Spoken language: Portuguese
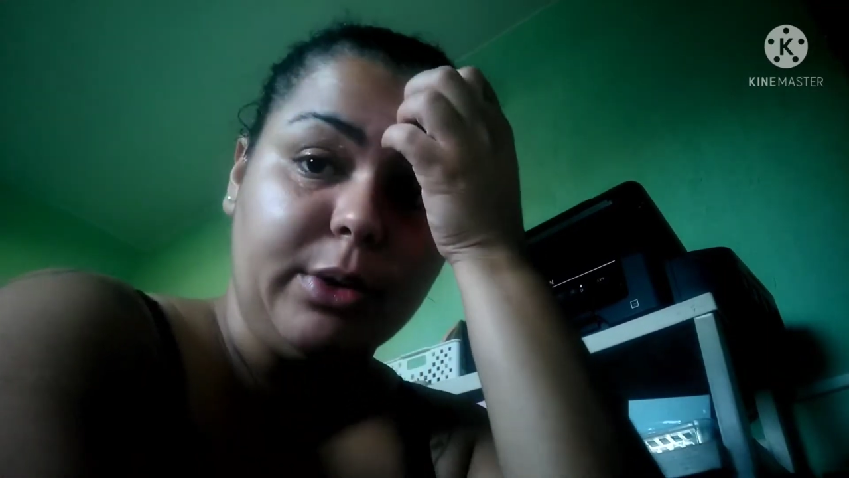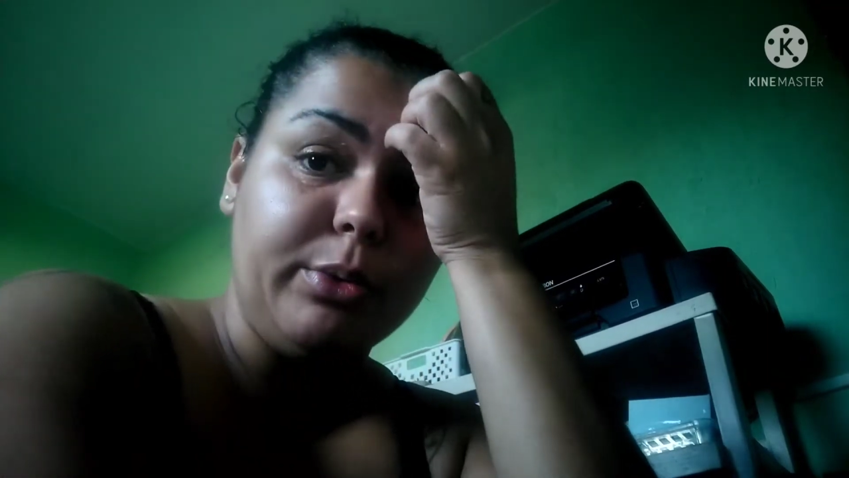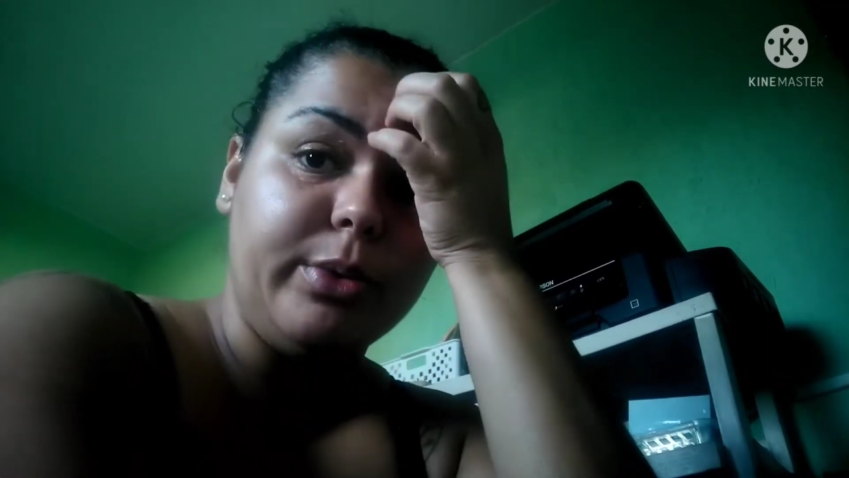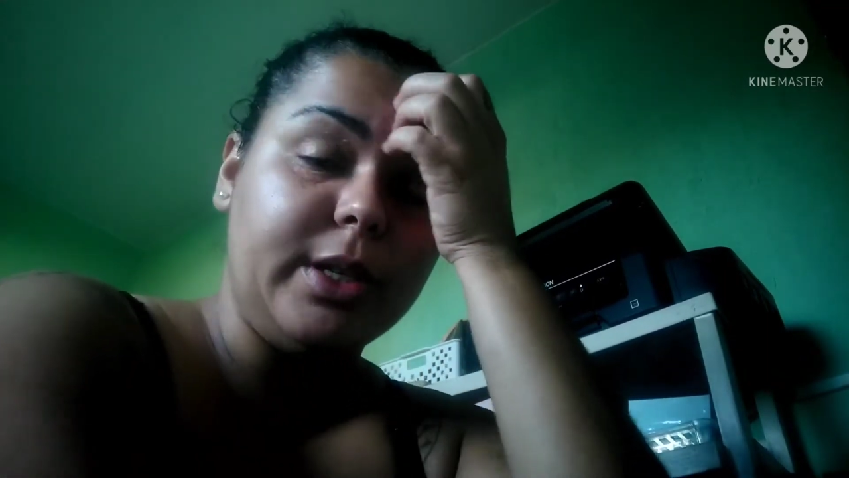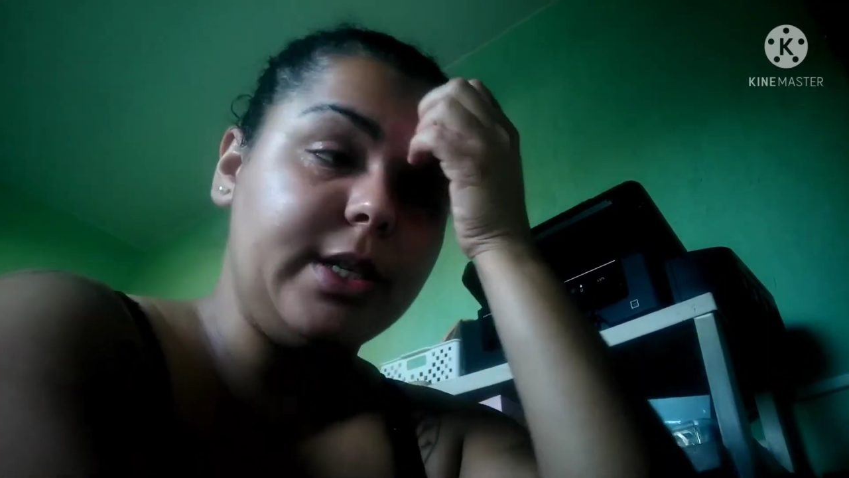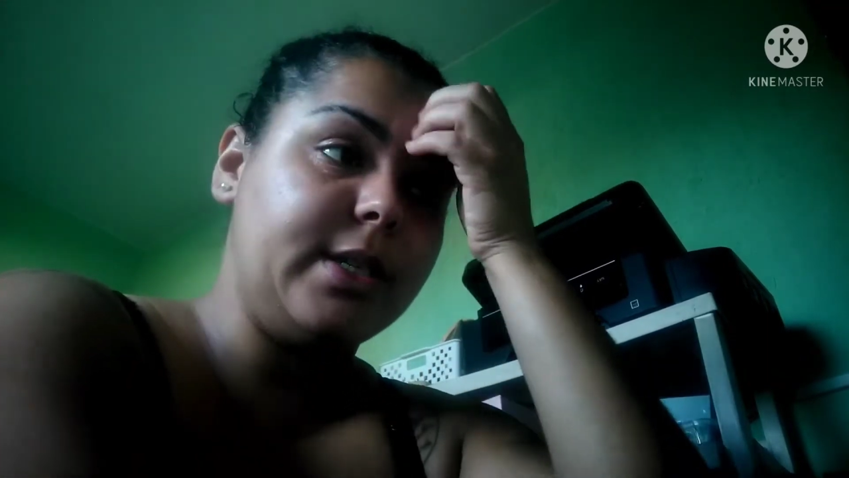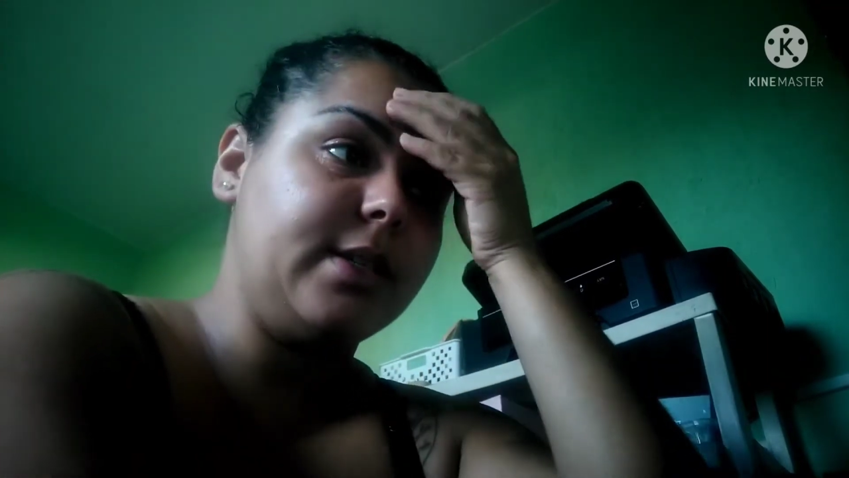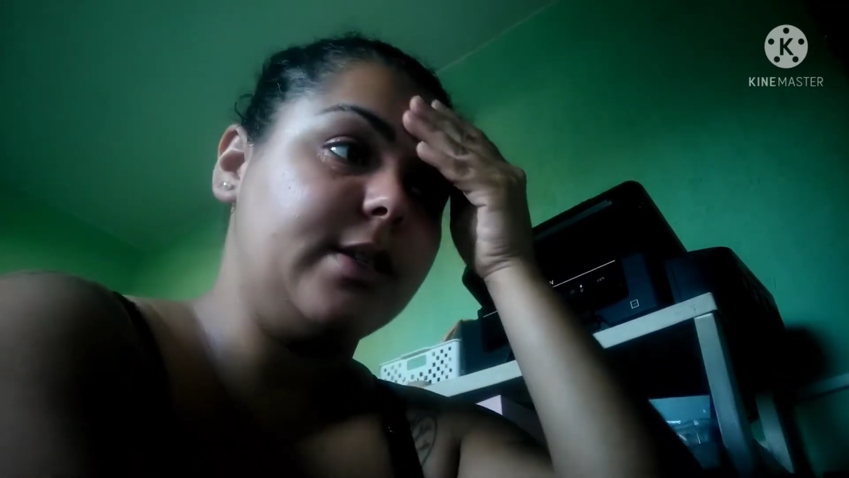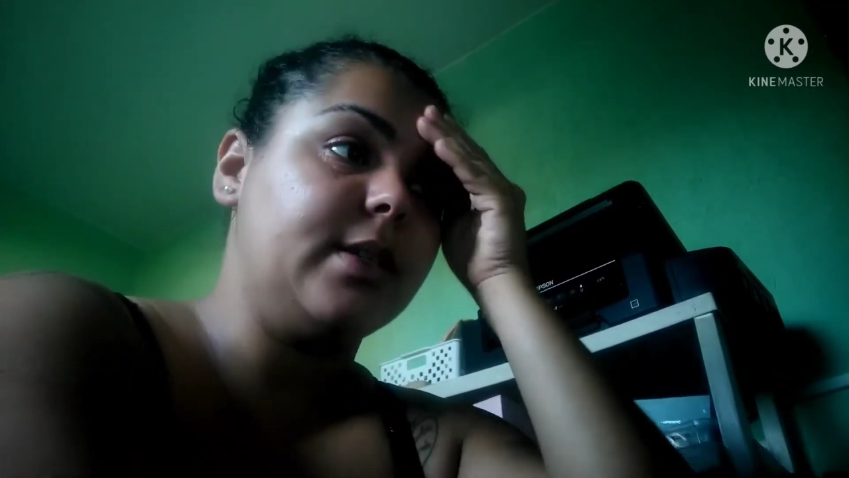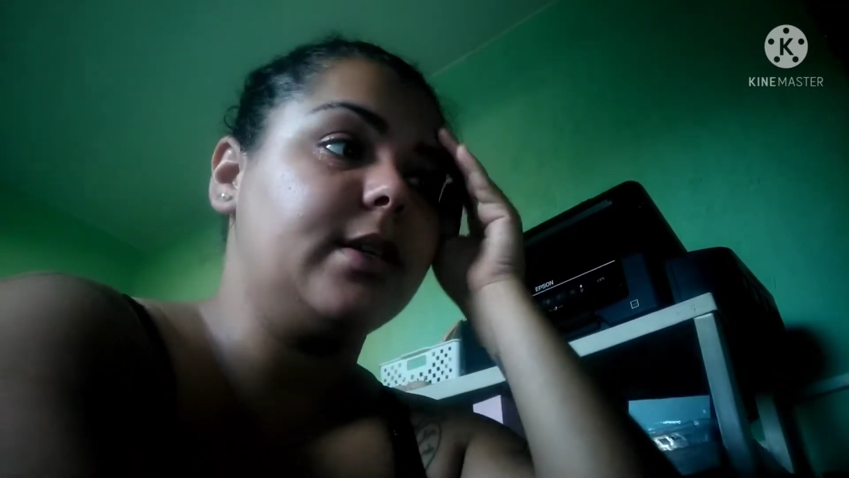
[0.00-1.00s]

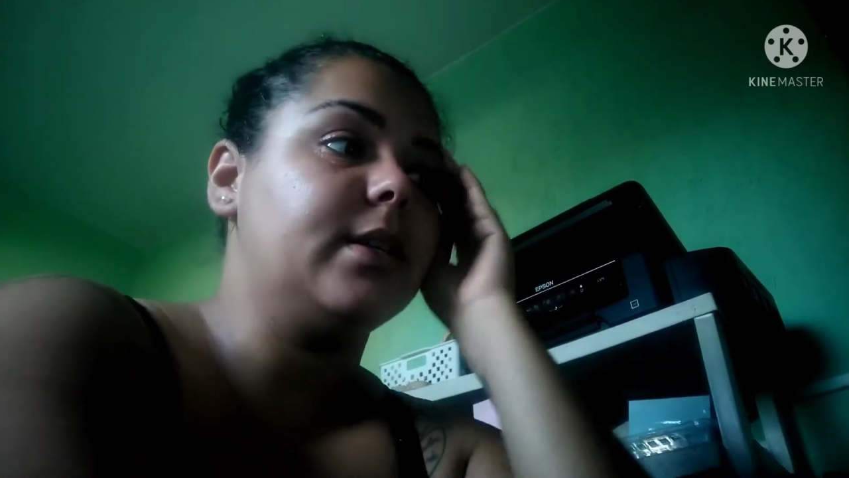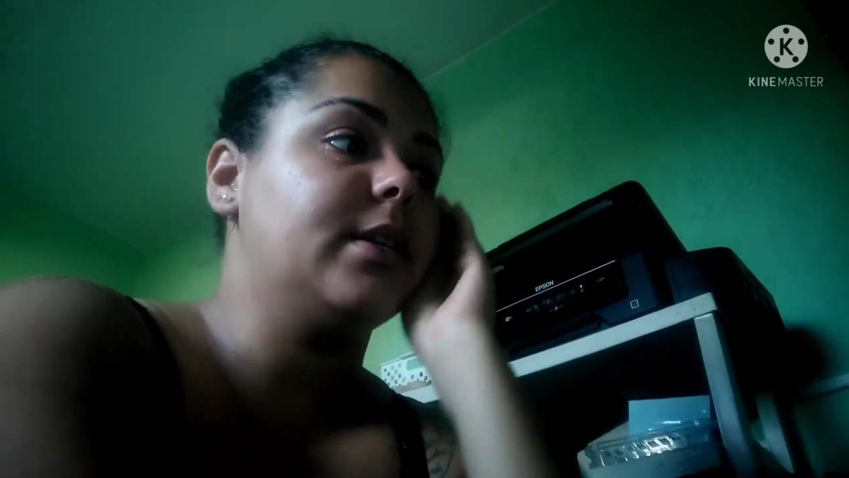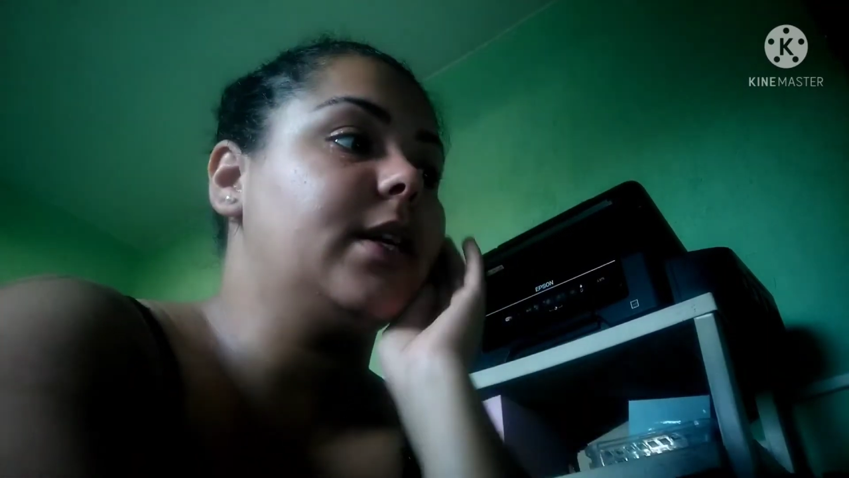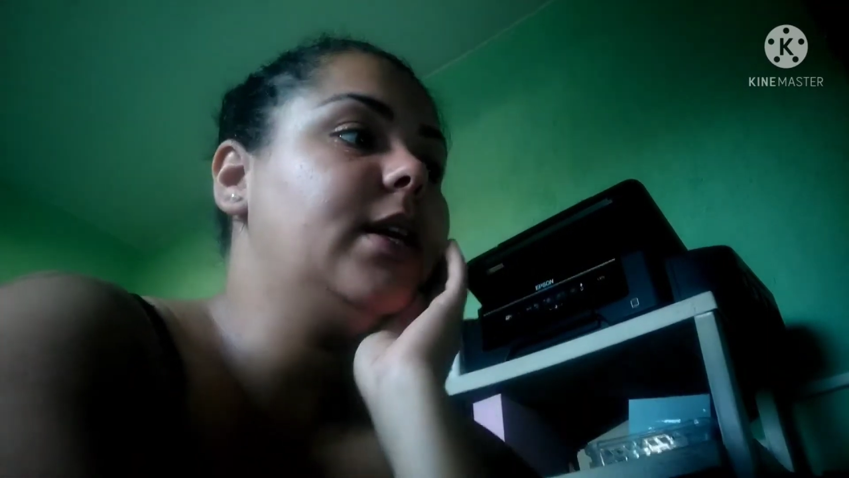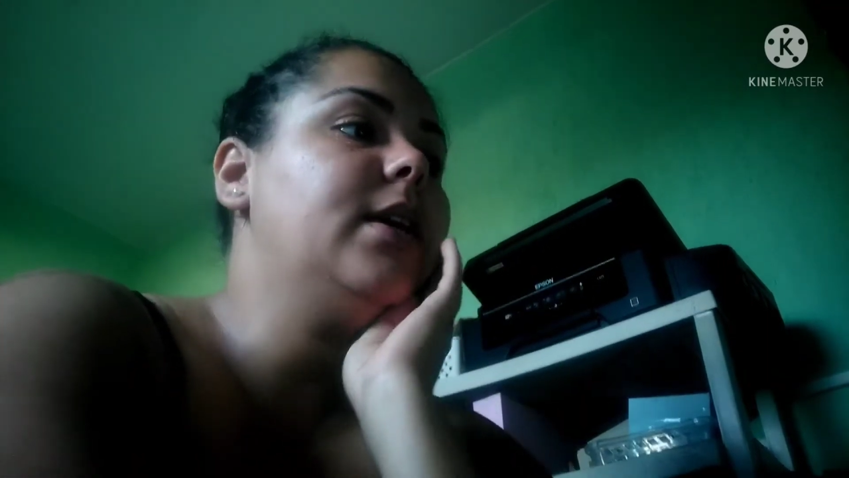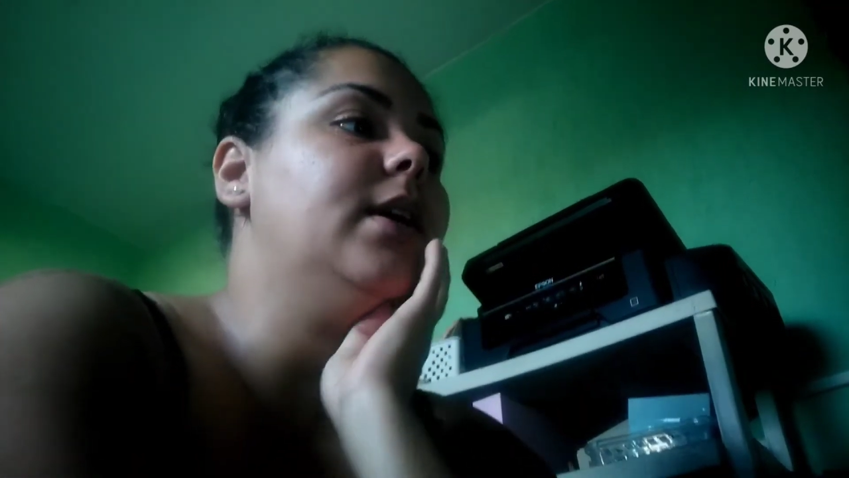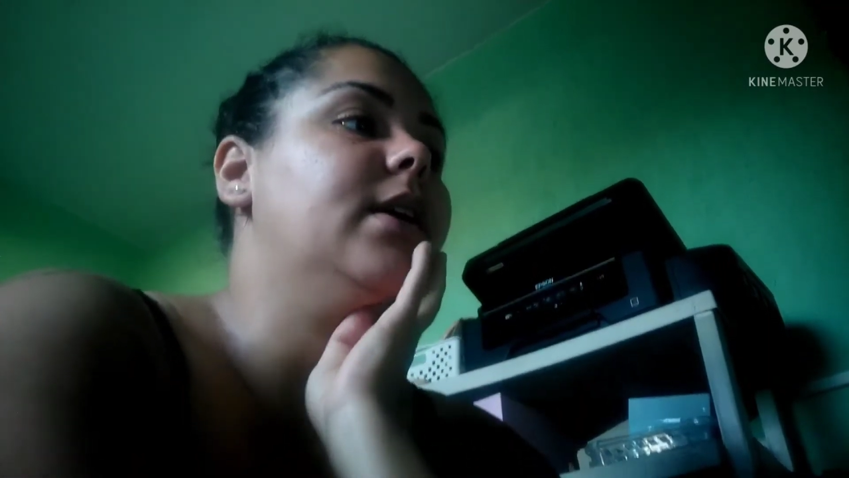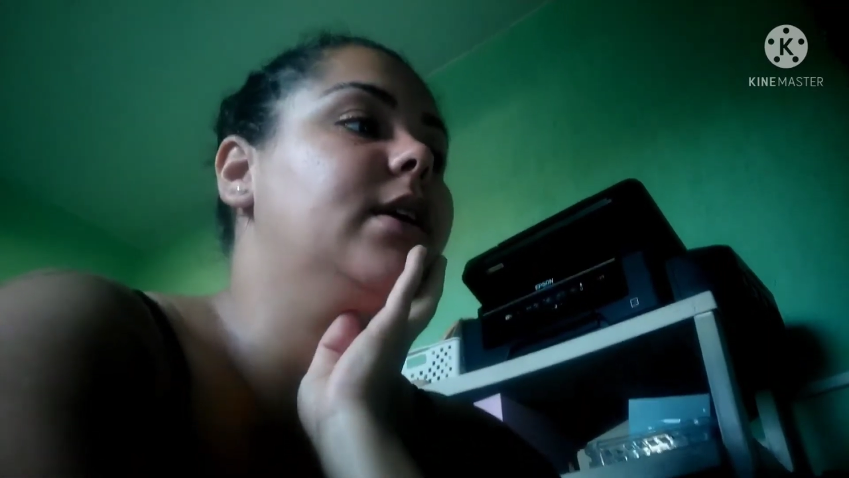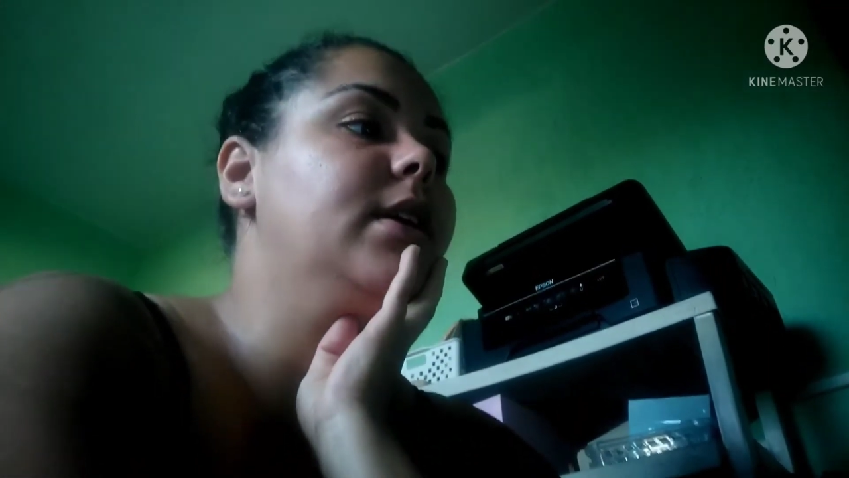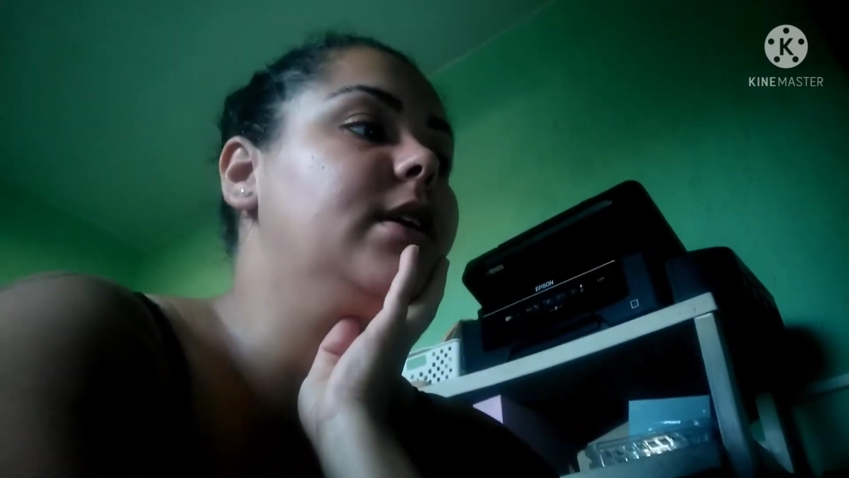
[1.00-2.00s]
alunas, né,
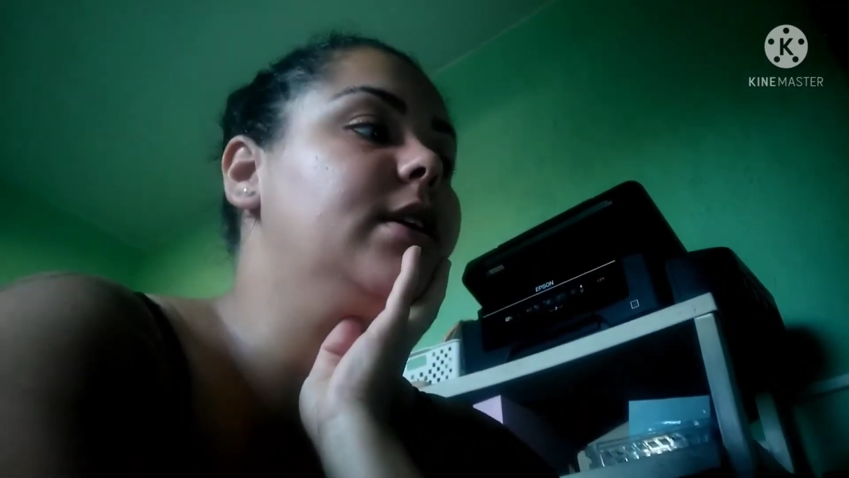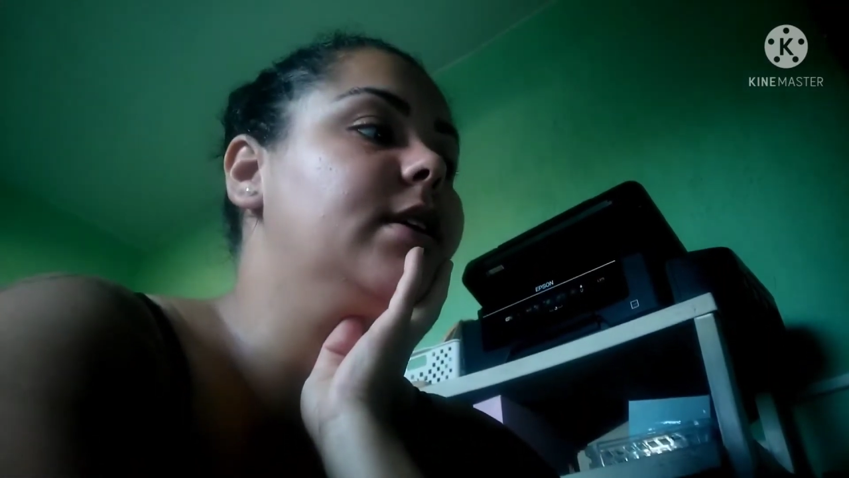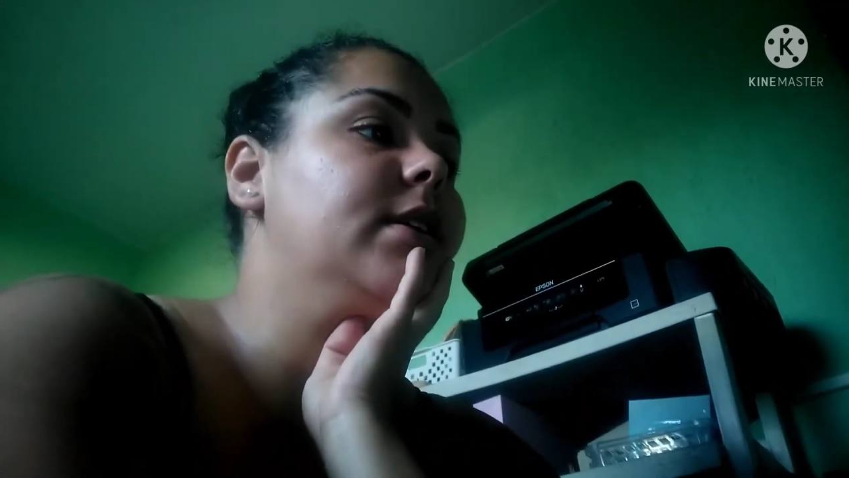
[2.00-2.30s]
aqui.